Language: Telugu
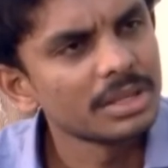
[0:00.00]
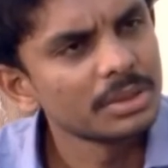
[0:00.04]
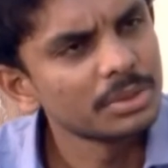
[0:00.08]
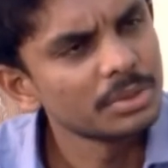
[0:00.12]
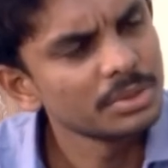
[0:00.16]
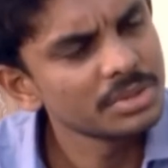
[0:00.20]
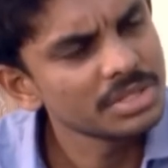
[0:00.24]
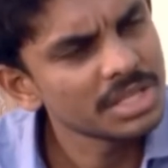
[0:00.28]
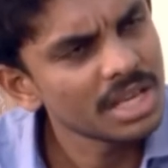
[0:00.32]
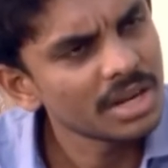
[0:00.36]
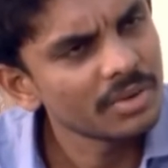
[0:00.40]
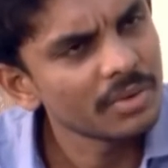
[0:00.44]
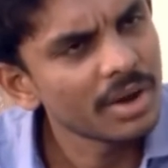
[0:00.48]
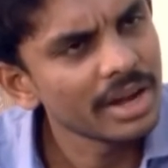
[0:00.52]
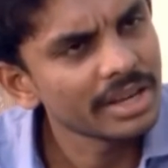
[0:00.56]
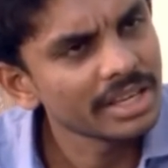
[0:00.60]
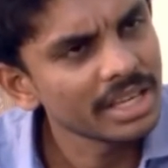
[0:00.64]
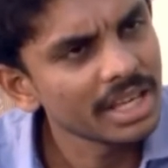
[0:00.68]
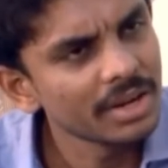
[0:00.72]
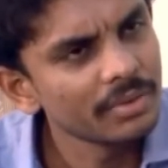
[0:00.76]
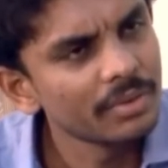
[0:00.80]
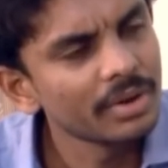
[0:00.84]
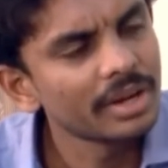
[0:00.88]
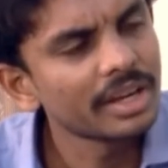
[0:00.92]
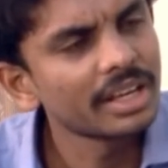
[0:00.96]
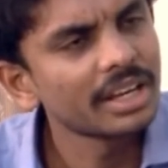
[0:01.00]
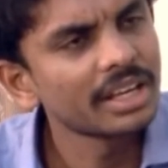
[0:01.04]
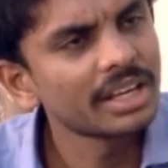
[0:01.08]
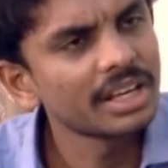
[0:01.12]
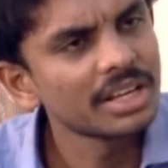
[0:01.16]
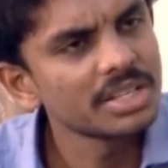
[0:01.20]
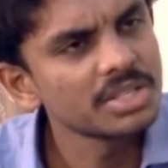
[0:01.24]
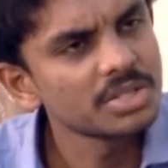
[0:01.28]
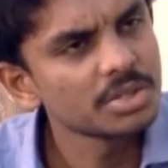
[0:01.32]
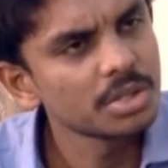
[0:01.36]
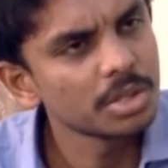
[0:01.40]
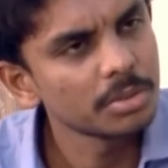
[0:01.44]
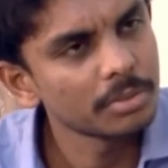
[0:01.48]
ఎందుకు సార్ వాక్యాన్ని
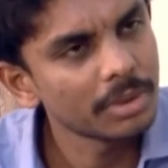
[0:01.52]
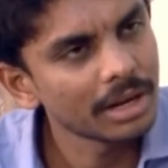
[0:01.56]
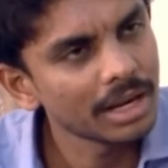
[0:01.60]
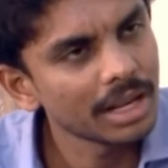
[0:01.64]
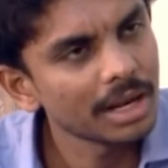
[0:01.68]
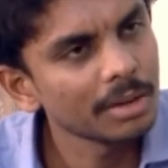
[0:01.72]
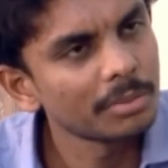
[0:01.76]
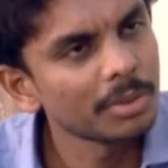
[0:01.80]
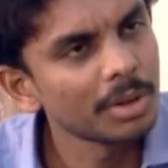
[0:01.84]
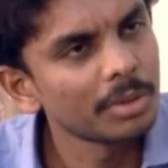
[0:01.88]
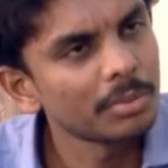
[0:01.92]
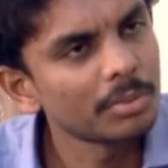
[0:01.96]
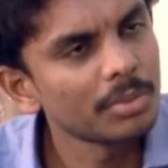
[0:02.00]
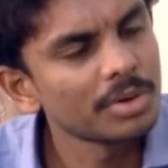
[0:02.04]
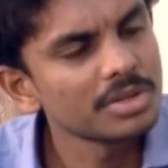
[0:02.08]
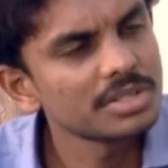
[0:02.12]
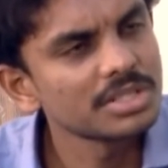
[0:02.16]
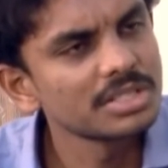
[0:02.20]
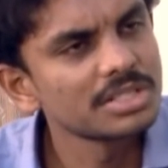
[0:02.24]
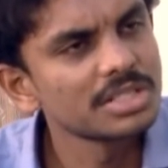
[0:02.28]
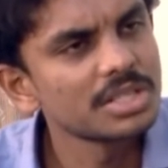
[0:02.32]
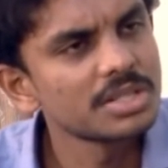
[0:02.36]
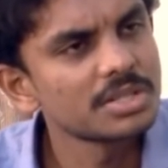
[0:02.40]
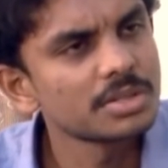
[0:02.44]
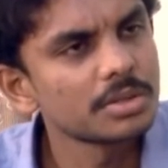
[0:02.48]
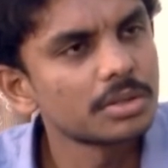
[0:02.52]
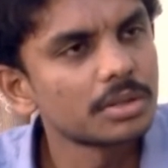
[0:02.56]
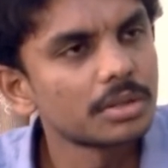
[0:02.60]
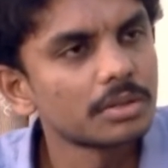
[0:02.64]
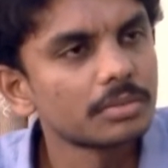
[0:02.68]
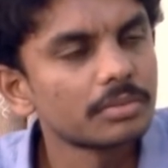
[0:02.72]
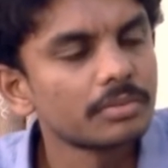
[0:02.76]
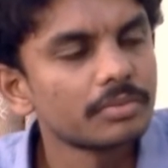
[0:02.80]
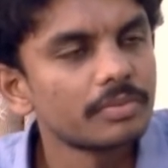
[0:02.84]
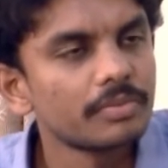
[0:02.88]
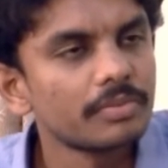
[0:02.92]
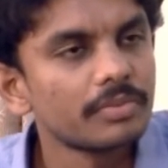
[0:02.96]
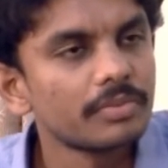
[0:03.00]
వక్రీకరించుకుని మనల్ని మనం మోసం చేసుకోవడం